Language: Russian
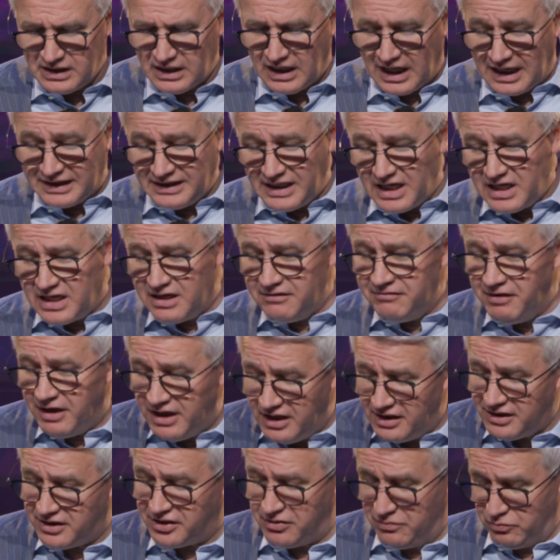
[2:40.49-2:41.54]
Она
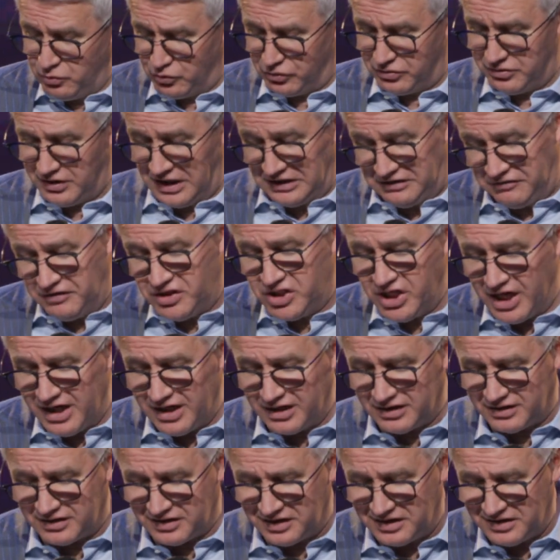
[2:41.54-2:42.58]
говорит ему,
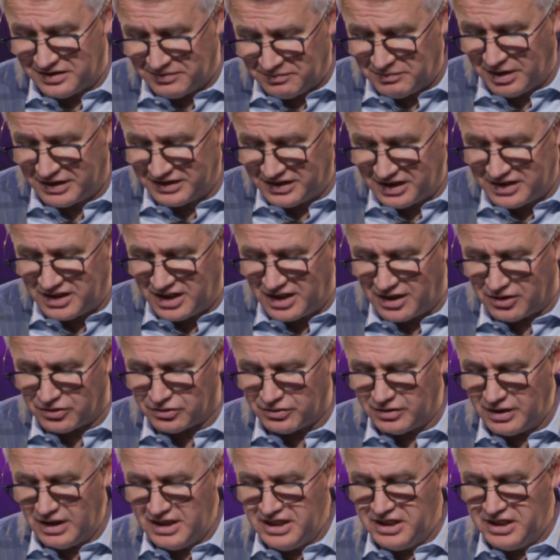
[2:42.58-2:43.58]
отвечает э, Мардахею,